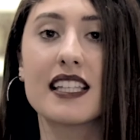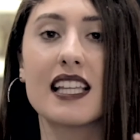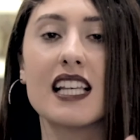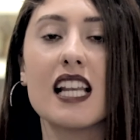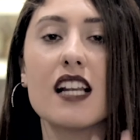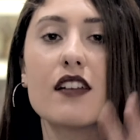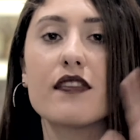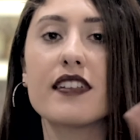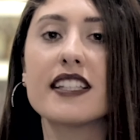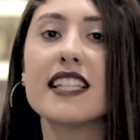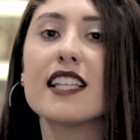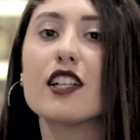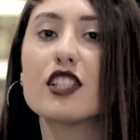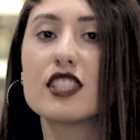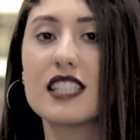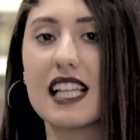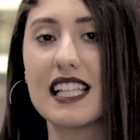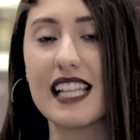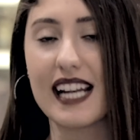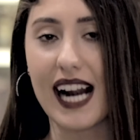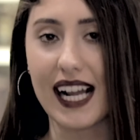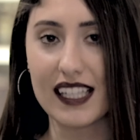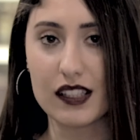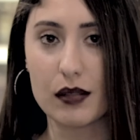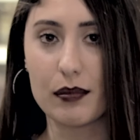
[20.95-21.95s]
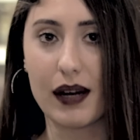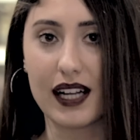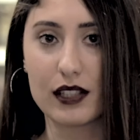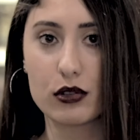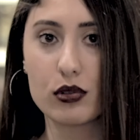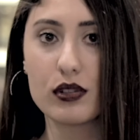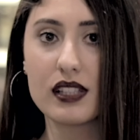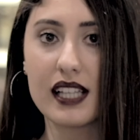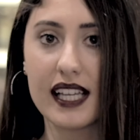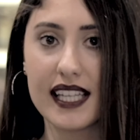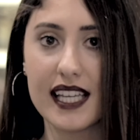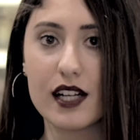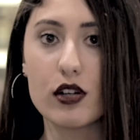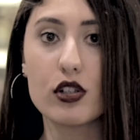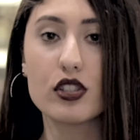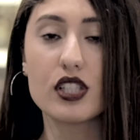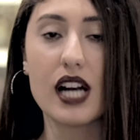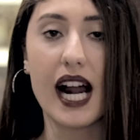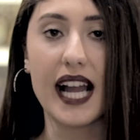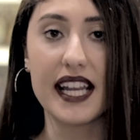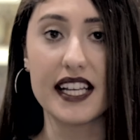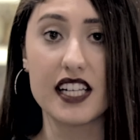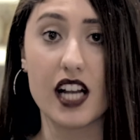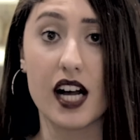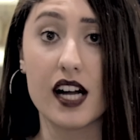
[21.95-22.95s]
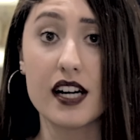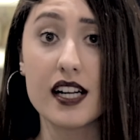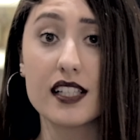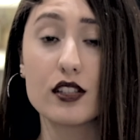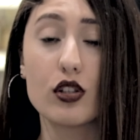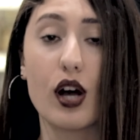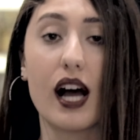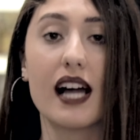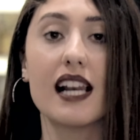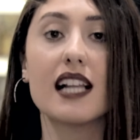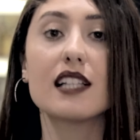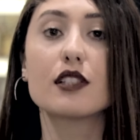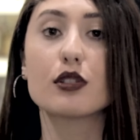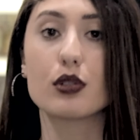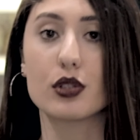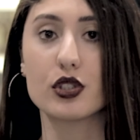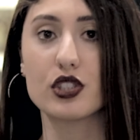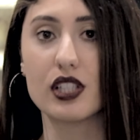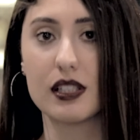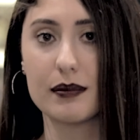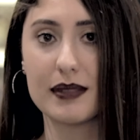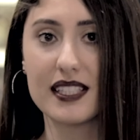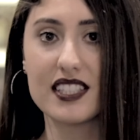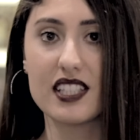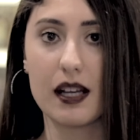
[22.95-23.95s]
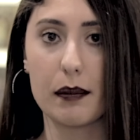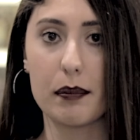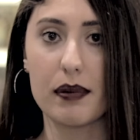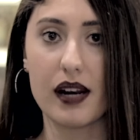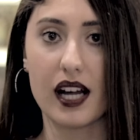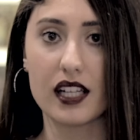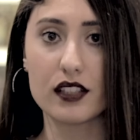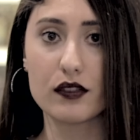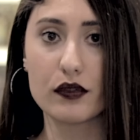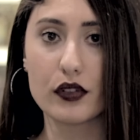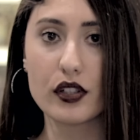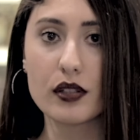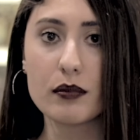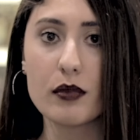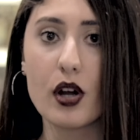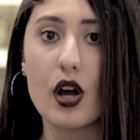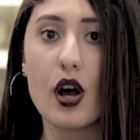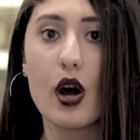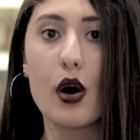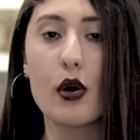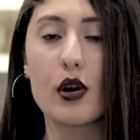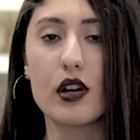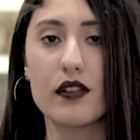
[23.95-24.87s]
كل الفيديوز يلي رح تبعتوا لنا اياهم رح ينعرضوا على السوشيال ميديا بلاتفورم